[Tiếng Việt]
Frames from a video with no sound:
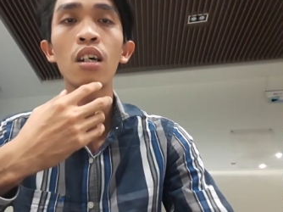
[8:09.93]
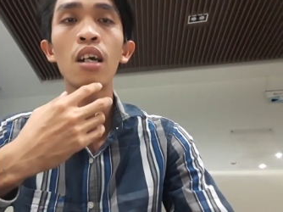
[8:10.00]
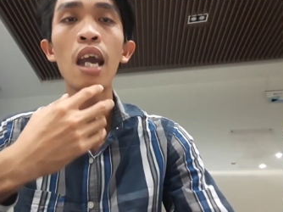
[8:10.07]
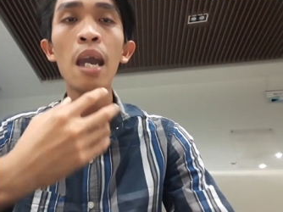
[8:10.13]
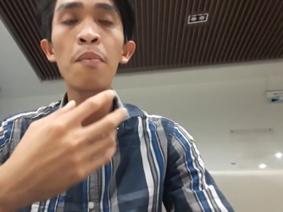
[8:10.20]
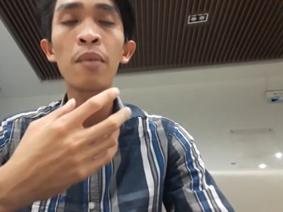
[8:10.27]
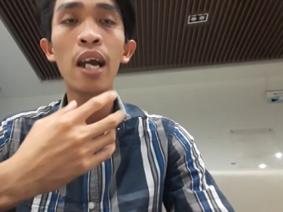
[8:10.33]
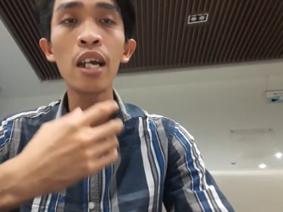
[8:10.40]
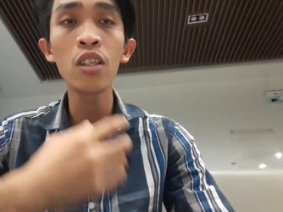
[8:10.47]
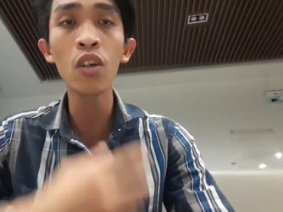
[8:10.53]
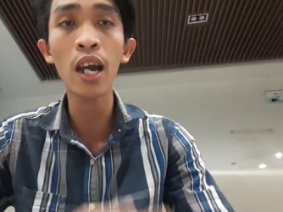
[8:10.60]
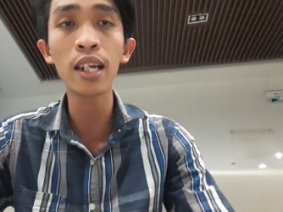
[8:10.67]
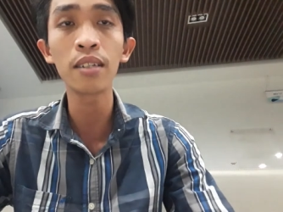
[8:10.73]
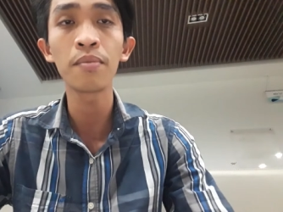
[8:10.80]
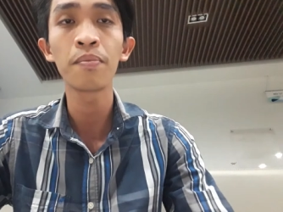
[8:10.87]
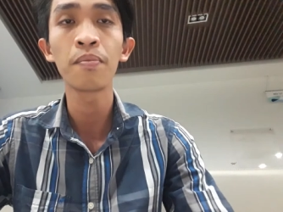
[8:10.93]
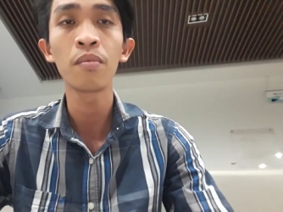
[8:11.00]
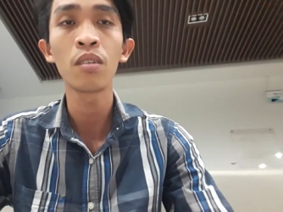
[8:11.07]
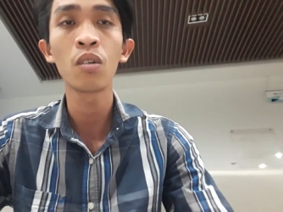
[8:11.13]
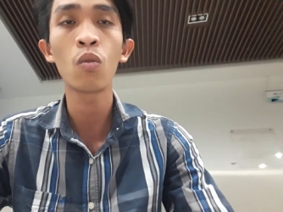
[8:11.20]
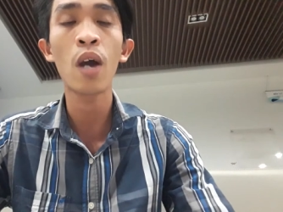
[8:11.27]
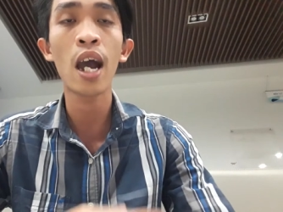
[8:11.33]
em gửi cho anh
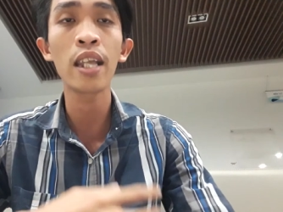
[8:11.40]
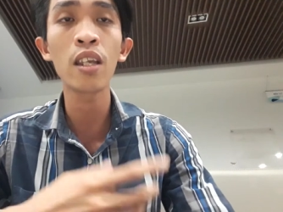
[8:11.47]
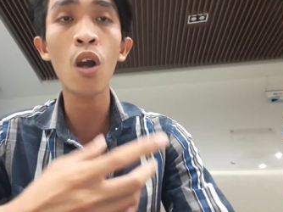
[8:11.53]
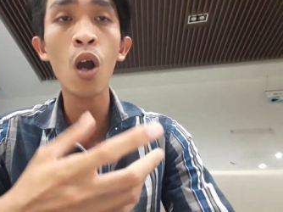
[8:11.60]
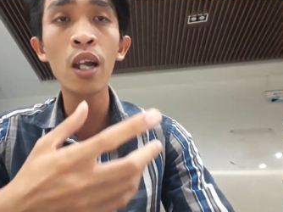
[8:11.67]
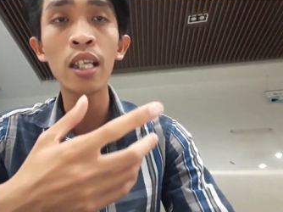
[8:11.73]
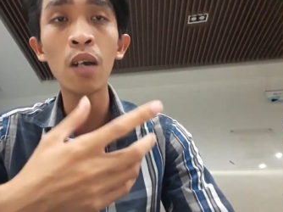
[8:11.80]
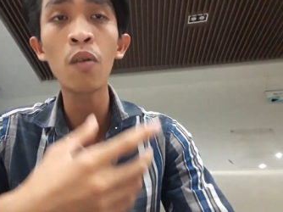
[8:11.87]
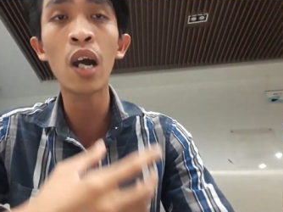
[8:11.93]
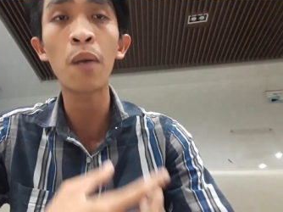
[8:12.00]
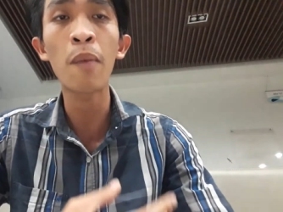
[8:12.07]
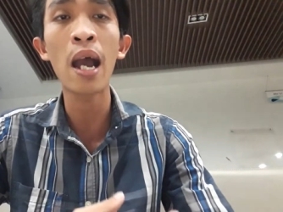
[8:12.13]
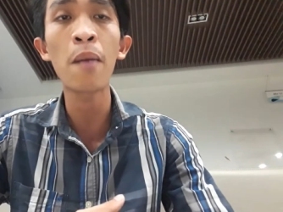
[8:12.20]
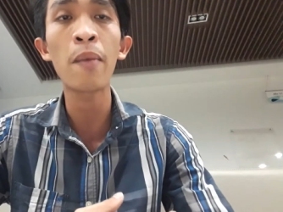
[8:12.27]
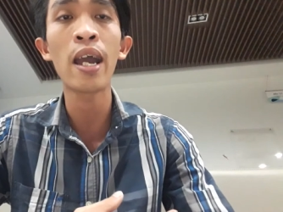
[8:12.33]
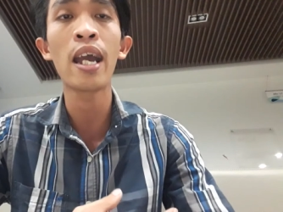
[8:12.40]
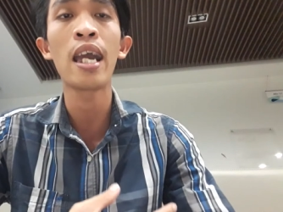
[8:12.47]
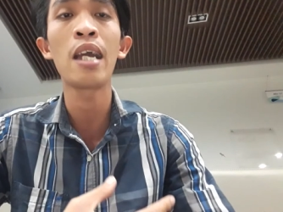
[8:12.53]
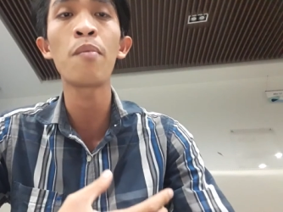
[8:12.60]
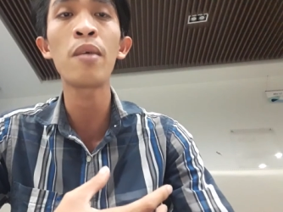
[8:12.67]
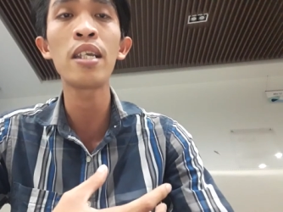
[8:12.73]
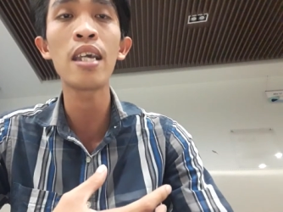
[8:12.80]
và cho những mà bạn bè
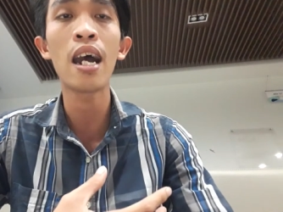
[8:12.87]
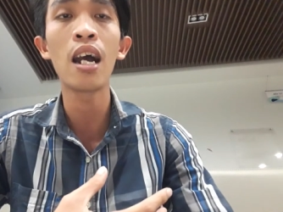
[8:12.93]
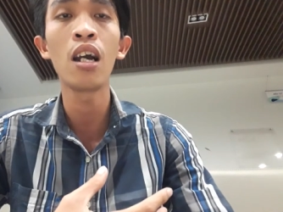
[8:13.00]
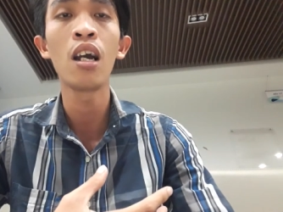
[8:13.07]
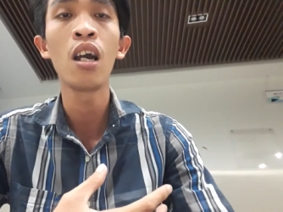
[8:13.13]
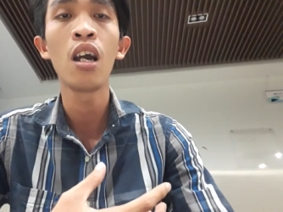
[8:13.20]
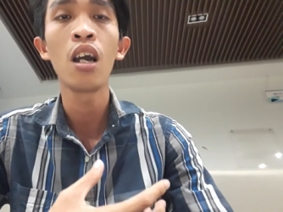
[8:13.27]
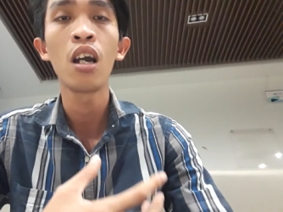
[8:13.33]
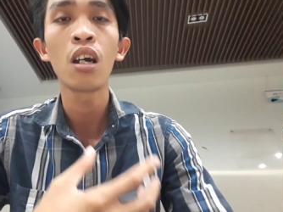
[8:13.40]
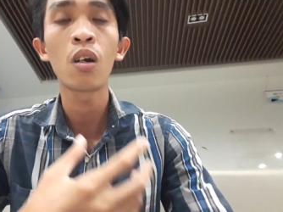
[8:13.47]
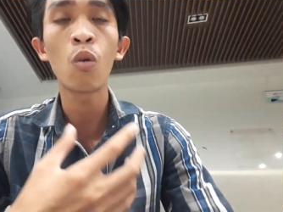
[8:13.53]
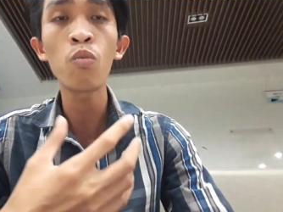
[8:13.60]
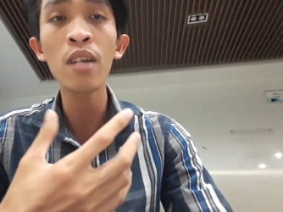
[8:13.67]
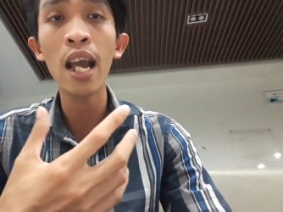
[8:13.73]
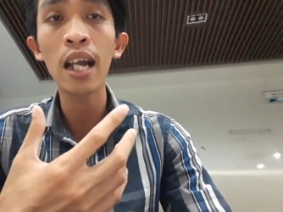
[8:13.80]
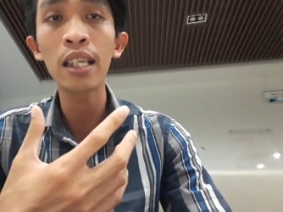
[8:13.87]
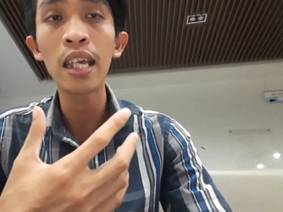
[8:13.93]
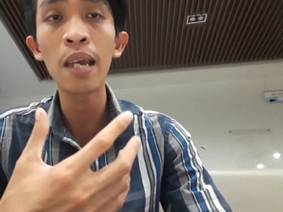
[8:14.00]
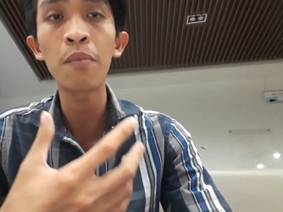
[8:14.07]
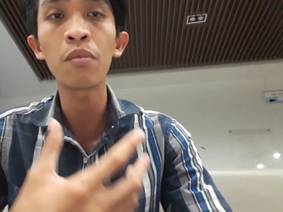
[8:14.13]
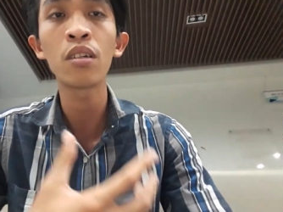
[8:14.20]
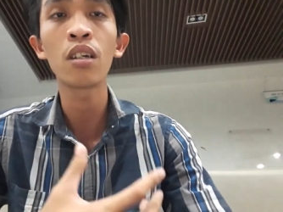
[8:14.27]
hiện bây giờ cũng đang
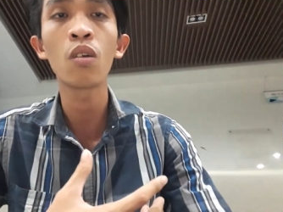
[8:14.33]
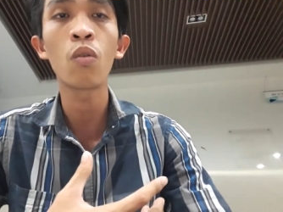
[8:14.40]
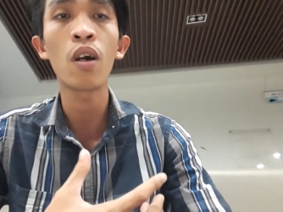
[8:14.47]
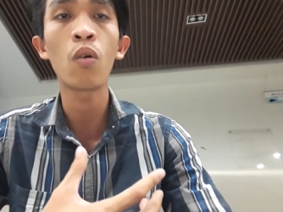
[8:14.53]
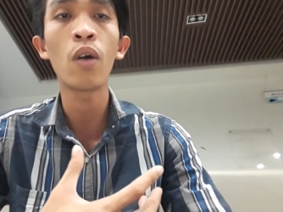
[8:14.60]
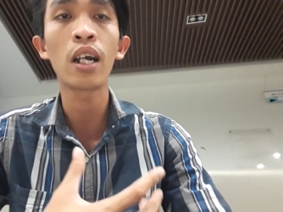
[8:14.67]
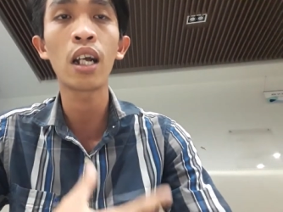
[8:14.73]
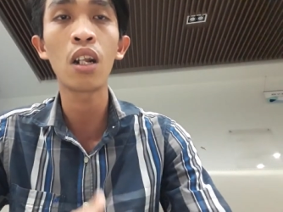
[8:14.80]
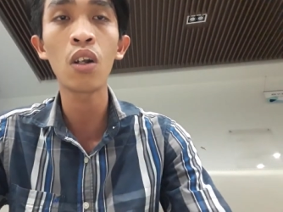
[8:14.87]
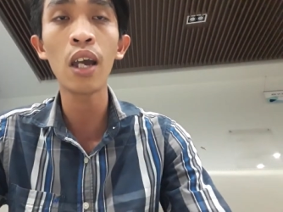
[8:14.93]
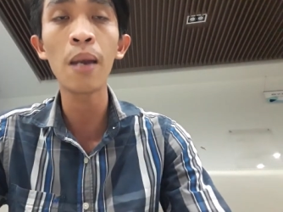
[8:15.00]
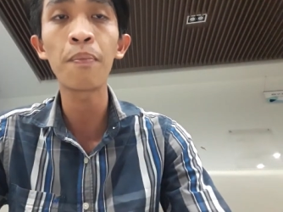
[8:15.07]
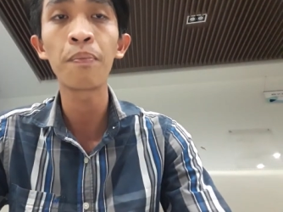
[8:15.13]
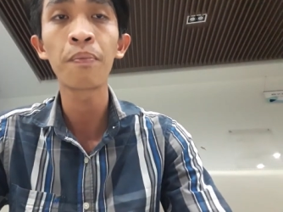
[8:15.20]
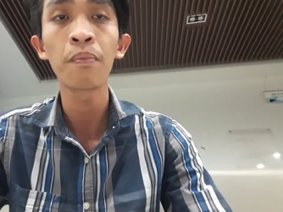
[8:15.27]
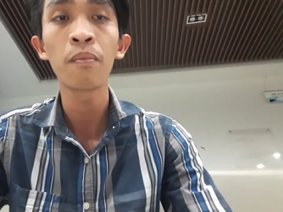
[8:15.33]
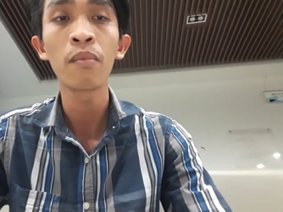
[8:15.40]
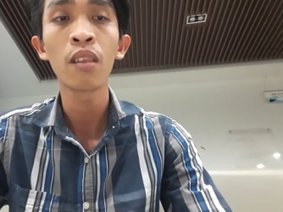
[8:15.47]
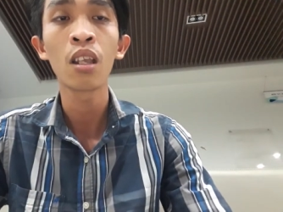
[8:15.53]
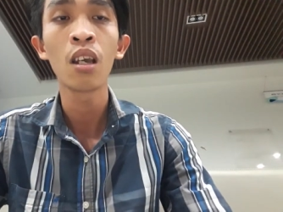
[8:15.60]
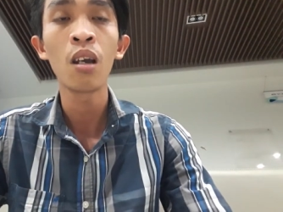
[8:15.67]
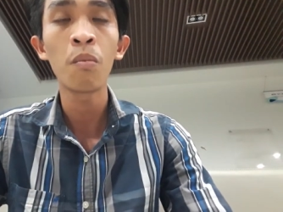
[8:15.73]
xem và quay kênh của em
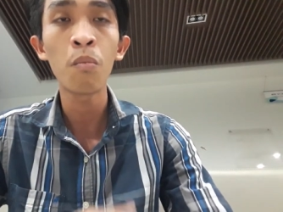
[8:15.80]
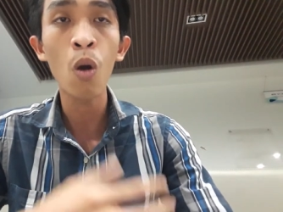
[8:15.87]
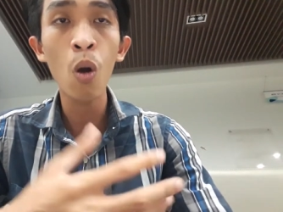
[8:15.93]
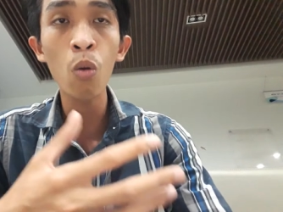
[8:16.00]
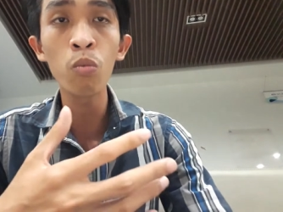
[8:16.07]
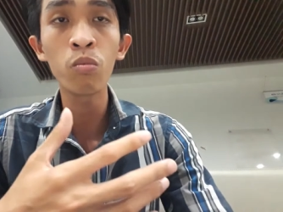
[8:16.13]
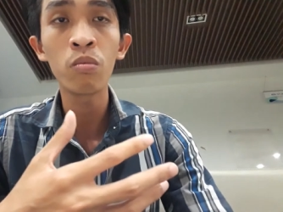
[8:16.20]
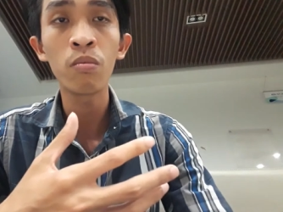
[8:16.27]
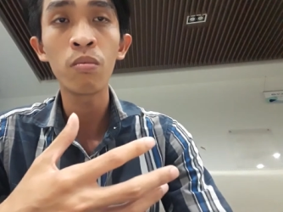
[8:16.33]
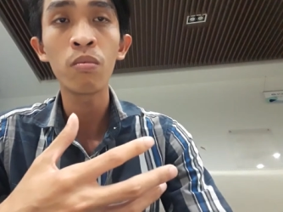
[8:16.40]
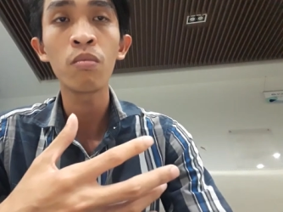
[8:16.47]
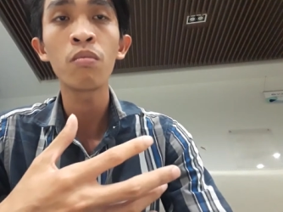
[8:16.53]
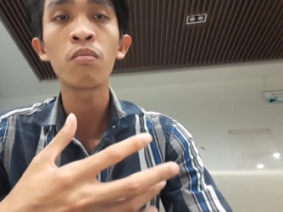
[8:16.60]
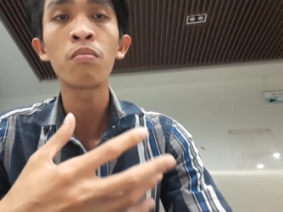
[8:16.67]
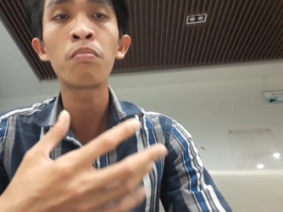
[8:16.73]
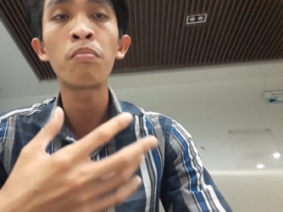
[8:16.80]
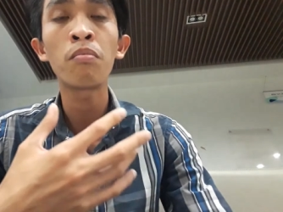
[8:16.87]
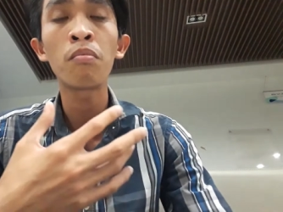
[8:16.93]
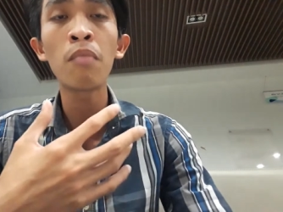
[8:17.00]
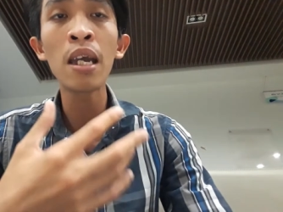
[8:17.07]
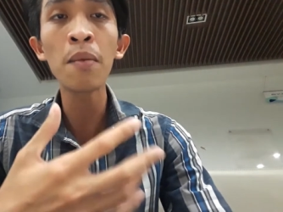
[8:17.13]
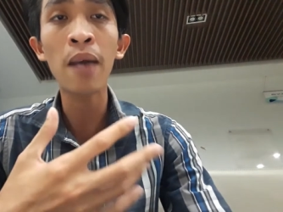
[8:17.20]
mong
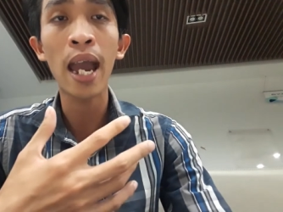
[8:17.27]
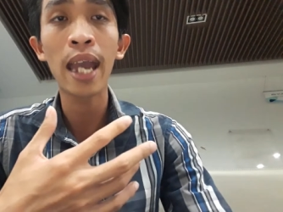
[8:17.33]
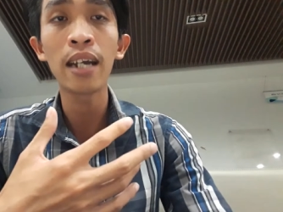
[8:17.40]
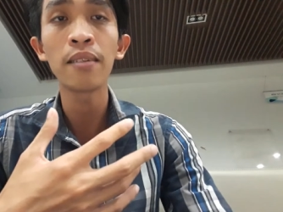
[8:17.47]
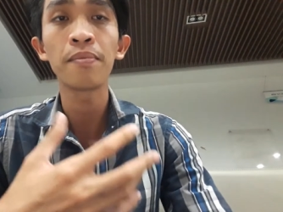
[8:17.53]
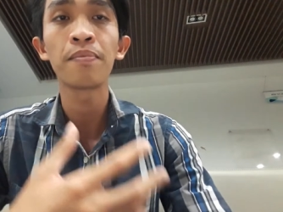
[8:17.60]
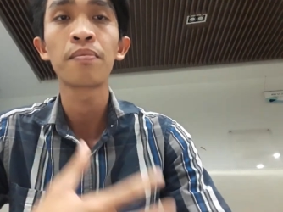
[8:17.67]
mấy bạn